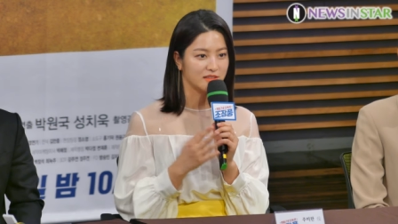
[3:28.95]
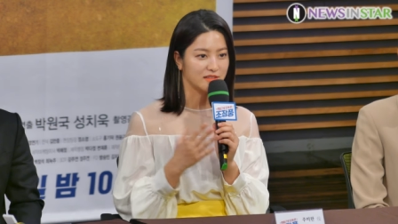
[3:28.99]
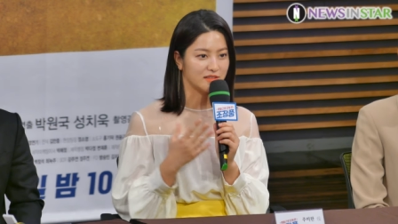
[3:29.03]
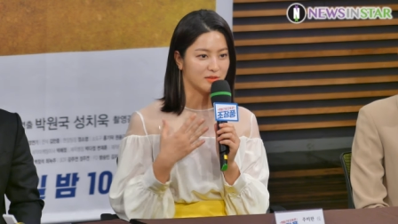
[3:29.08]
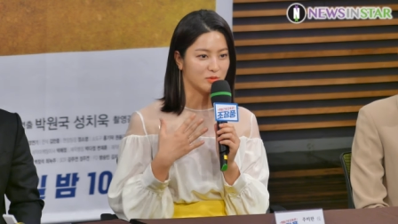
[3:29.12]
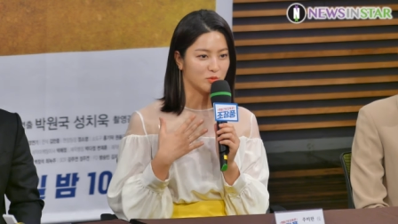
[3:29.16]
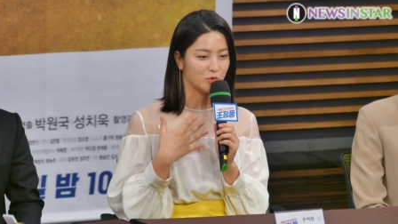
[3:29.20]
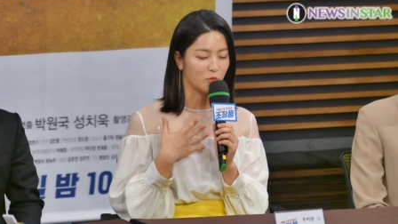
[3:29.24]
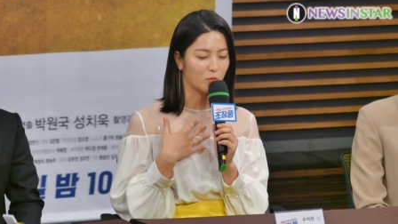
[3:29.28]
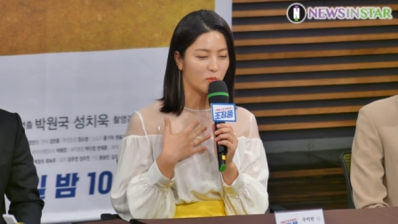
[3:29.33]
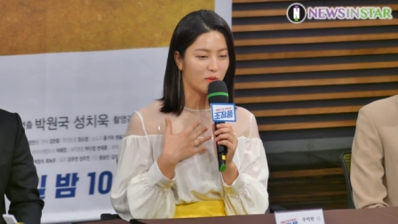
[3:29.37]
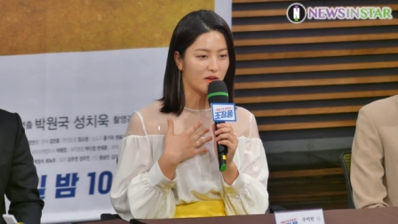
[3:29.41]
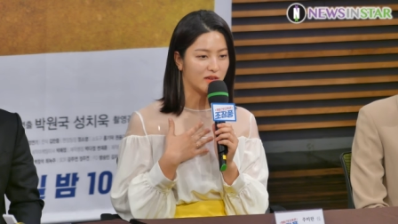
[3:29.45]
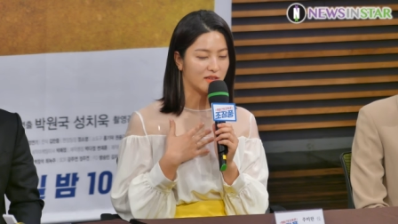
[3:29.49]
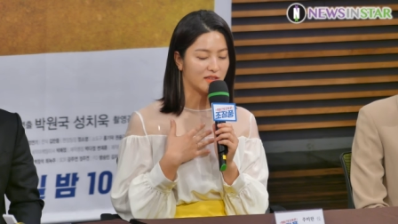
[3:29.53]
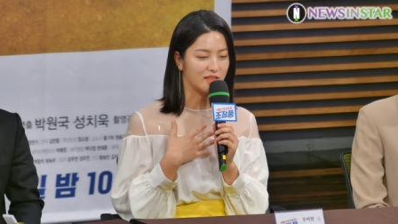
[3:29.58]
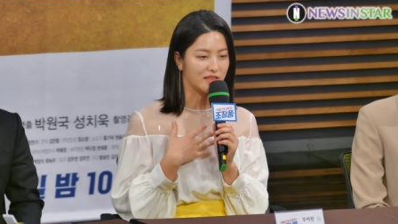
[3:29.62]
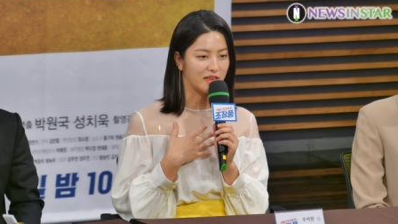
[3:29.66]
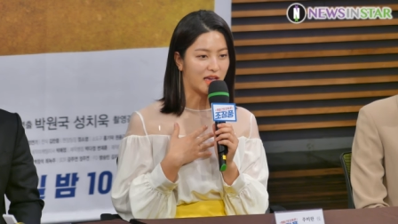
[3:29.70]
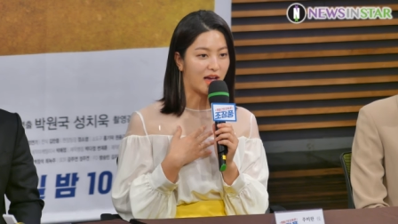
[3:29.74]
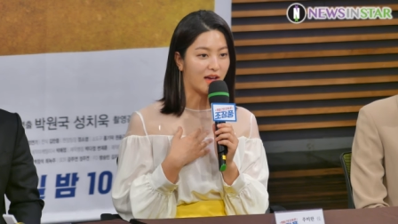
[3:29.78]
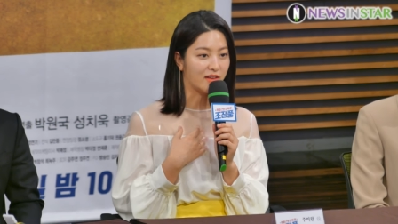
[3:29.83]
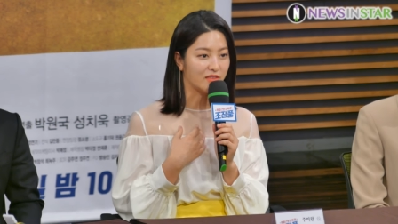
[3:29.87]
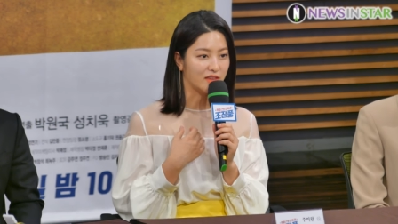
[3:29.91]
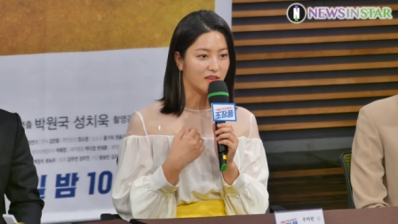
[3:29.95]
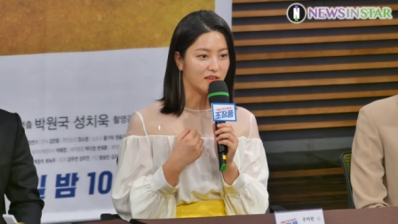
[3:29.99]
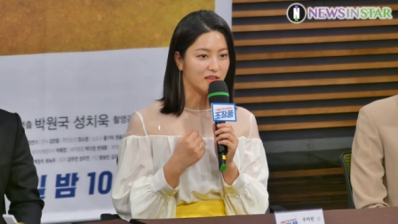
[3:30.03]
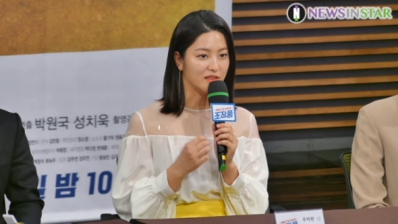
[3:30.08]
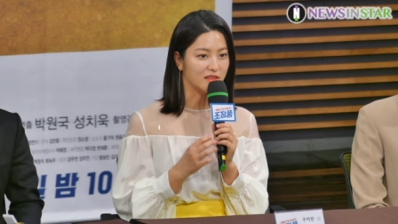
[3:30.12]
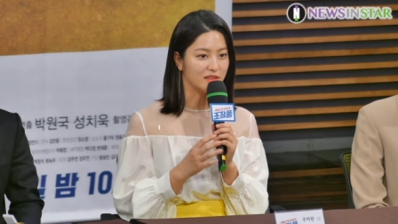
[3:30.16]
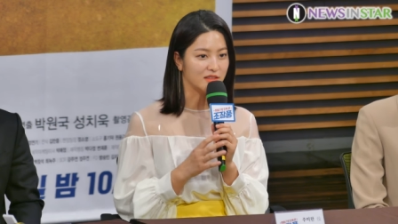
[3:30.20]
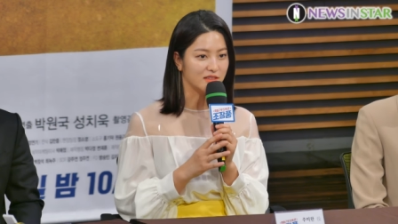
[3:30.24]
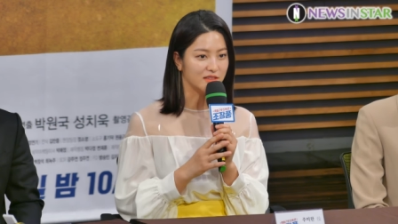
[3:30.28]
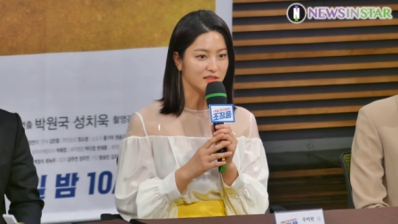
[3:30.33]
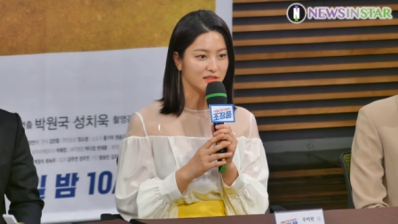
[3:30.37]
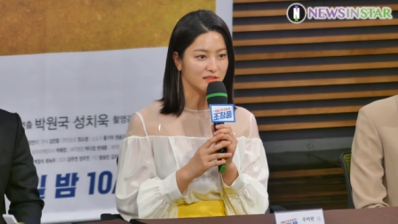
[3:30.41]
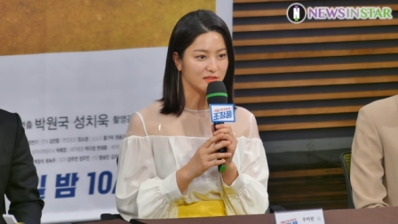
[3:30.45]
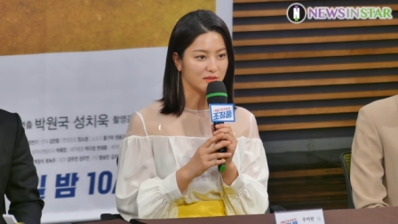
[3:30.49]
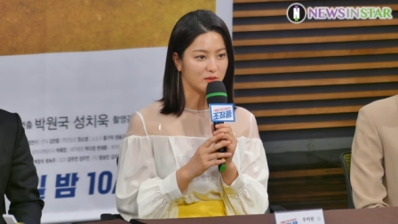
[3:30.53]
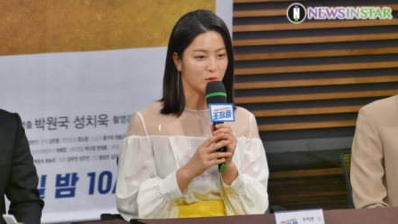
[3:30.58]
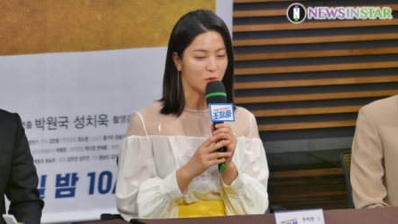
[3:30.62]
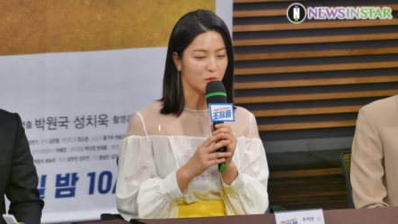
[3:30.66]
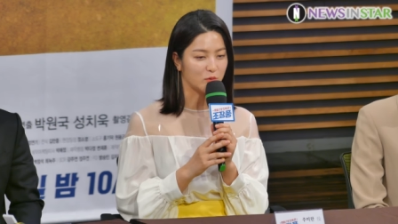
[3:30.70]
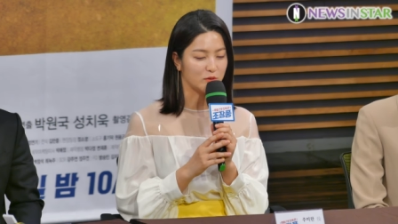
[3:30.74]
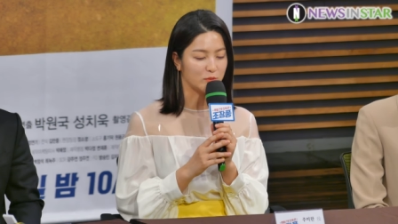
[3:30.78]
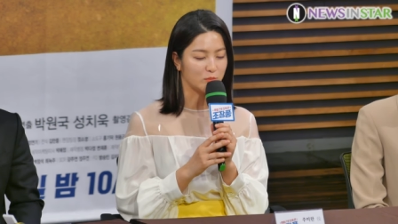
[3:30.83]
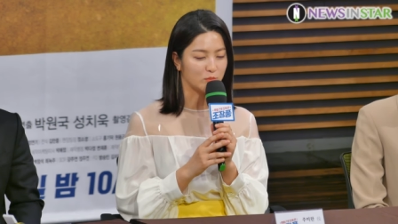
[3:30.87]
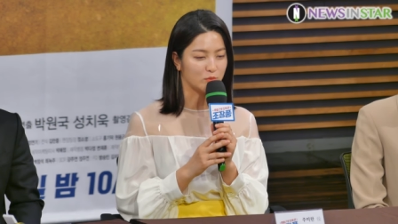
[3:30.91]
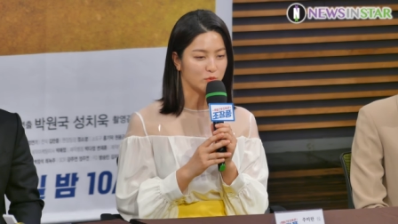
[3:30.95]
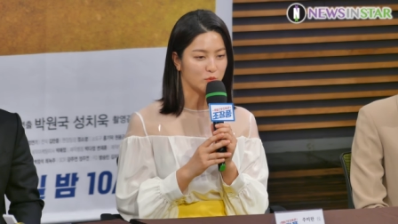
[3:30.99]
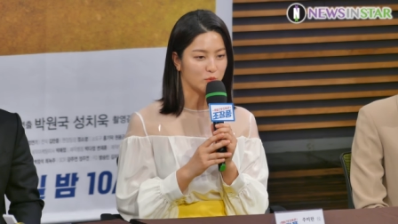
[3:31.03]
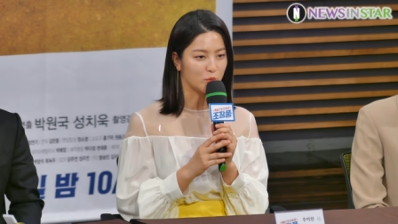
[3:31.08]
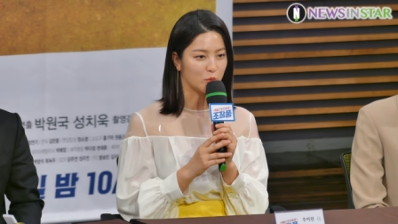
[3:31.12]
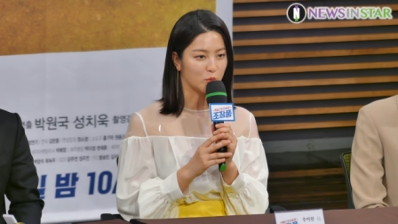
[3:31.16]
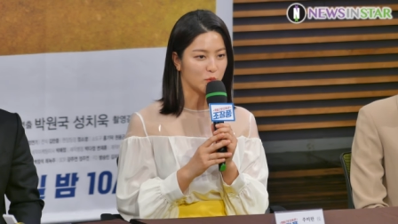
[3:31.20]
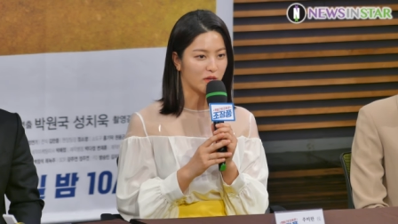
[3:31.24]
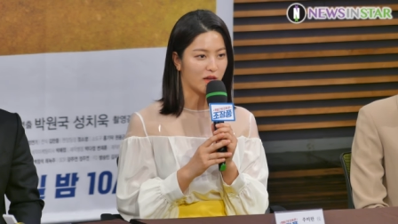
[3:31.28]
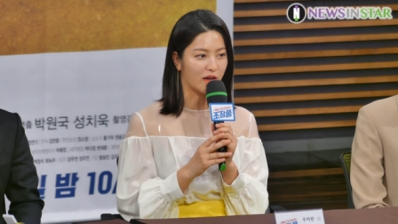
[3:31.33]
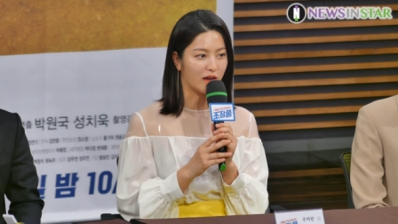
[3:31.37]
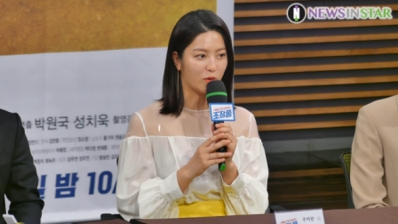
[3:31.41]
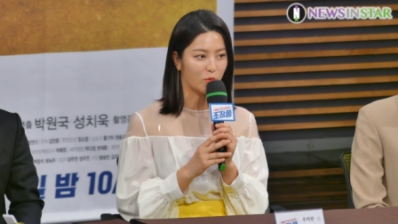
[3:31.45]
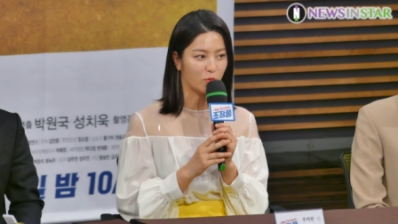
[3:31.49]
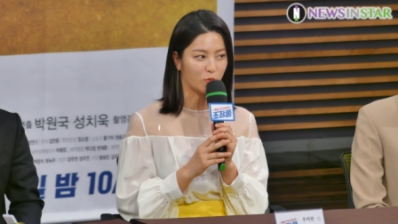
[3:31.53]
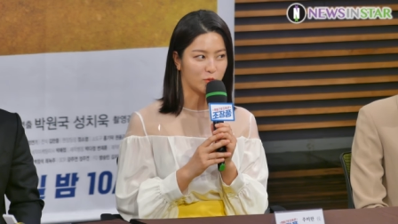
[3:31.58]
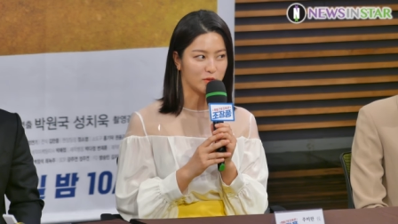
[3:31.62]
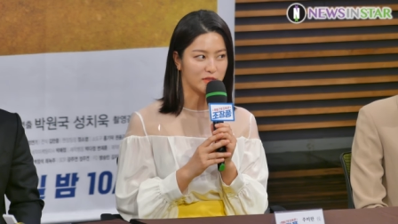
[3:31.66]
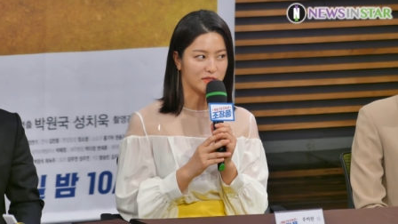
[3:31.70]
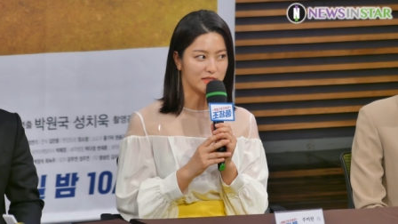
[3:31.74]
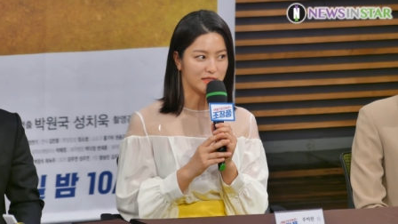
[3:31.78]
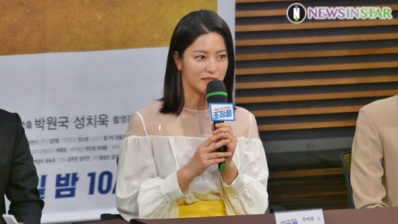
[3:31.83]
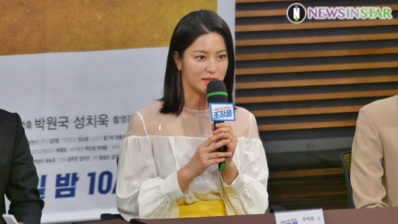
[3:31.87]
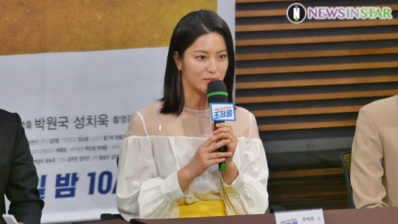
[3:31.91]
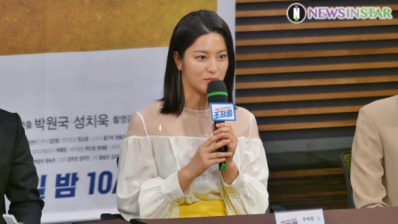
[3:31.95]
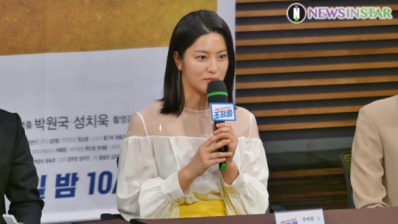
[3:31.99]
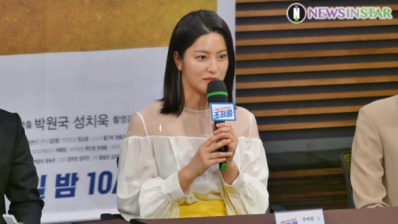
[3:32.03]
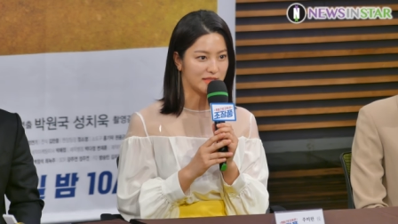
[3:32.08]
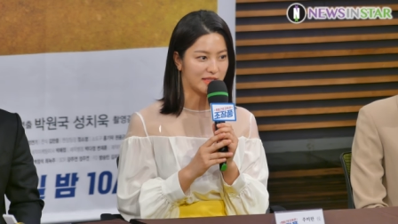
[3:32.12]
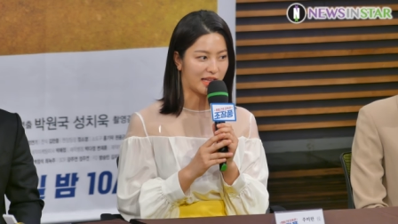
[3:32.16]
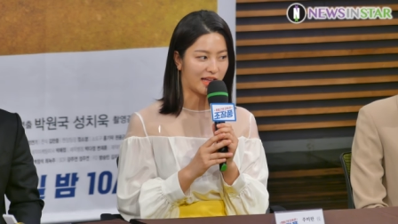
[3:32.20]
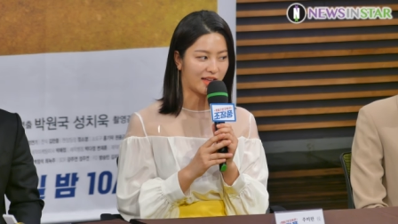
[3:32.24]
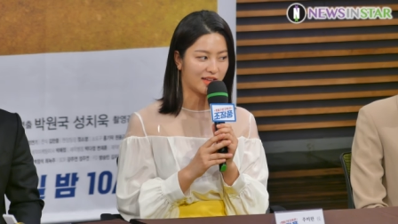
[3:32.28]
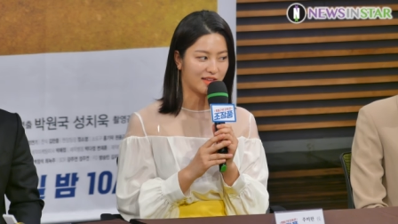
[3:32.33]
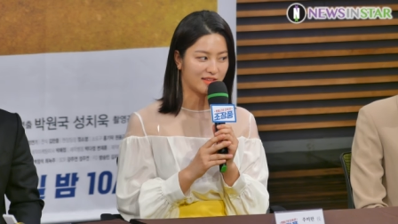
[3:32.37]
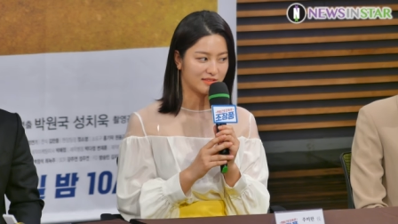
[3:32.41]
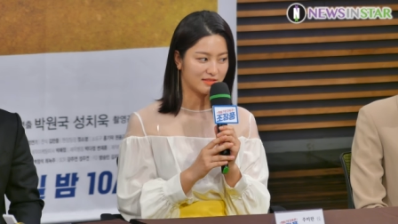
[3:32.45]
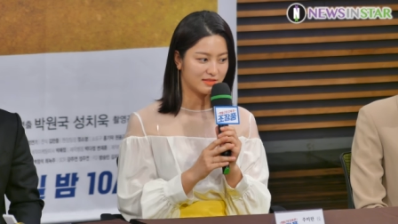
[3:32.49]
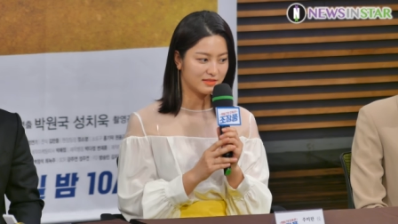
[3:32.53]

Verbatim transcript: 그 소망이 안에 있는 그런 인물로 나오고 있습니다.